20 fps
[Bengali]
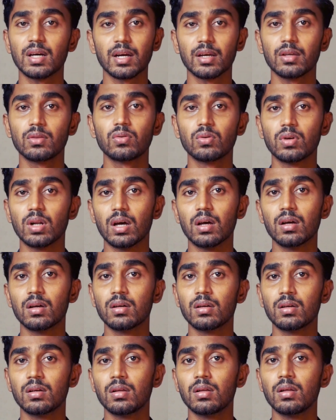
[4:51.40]
তা কিন্তু না
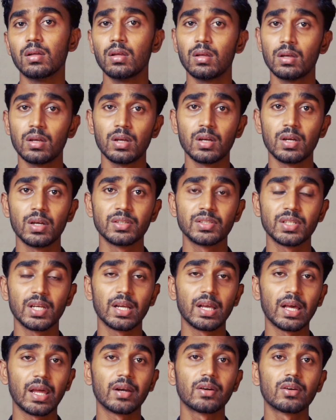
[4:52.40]
সেই
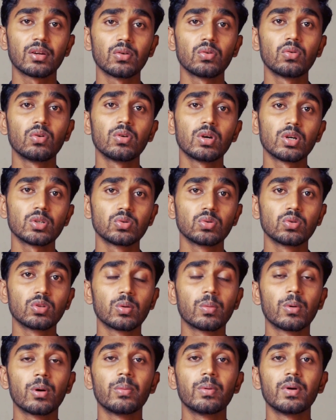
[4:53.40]
ক্যারেক্টারগুলোকে
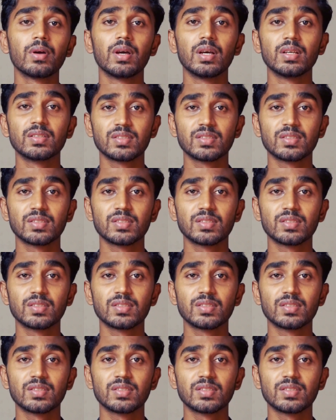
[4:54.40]
সুন্দরভাবে